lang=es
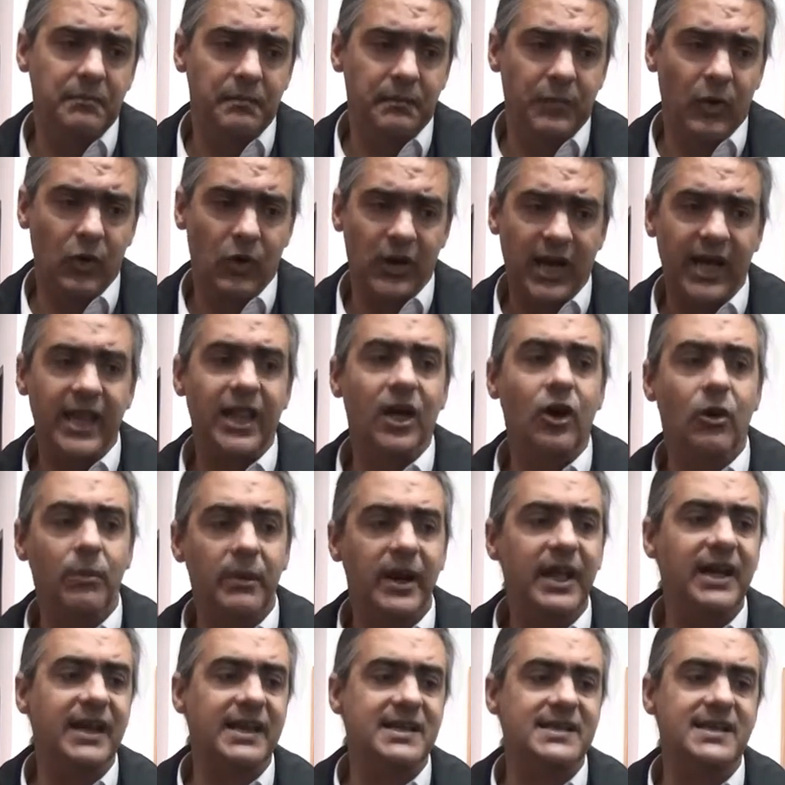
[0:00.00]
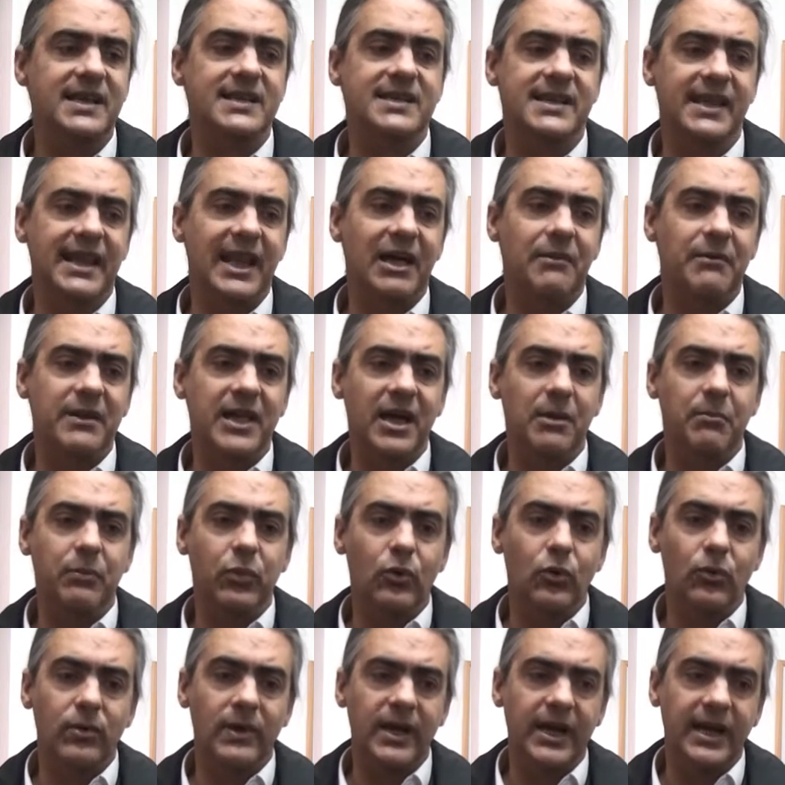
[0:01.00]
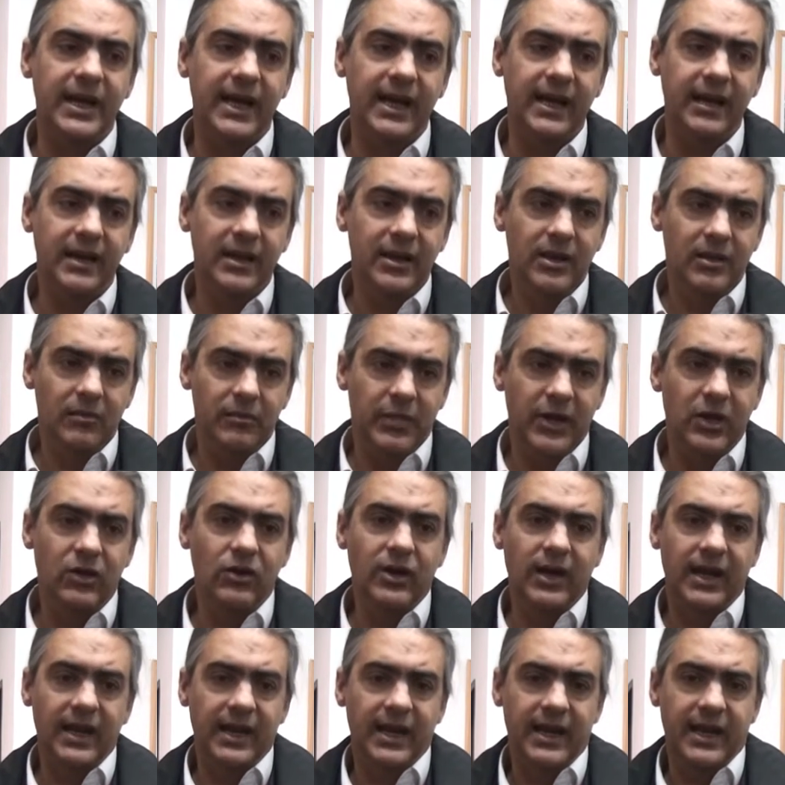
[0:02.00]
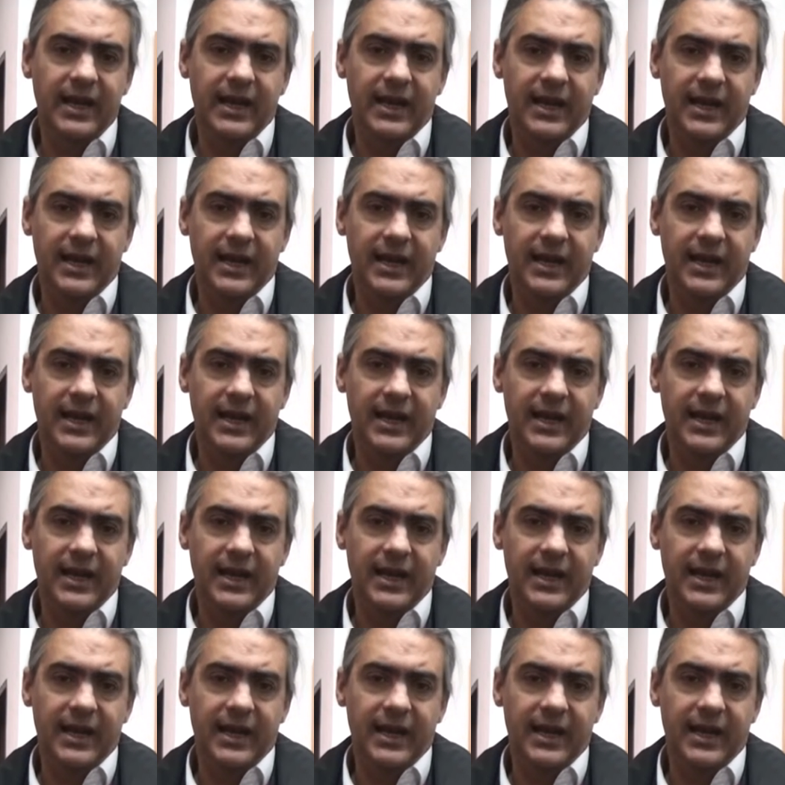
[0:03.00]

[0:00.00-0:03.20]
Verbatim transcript: por cada obra que se hace en la vía pública, pero que